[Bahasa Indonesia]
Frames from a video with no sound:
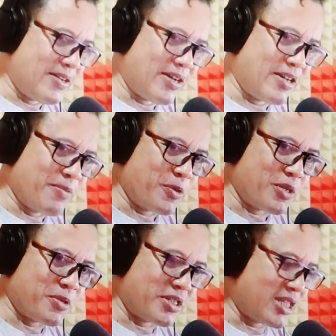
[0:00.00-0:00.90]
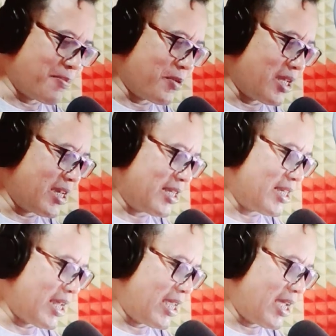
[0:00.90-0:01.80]
Ada putus-putus teleponnya nih
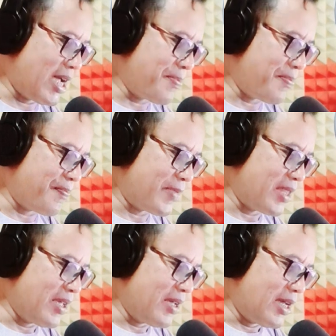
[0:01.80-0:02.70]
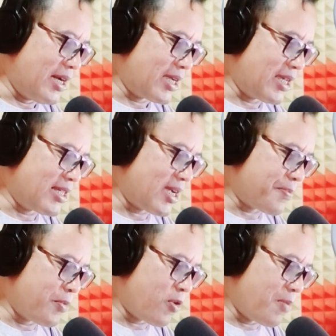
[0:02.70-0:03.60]
sila ya. Oke
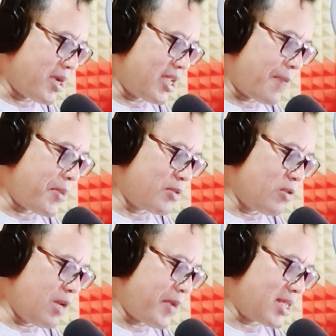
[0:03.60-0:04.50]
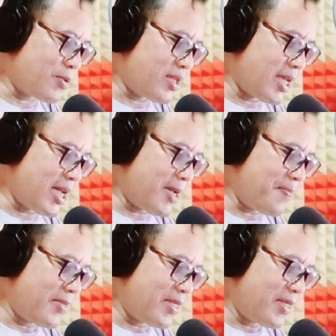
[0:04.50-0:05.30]
silakan Bu Komang ya apa dulu nih passwordnya ya?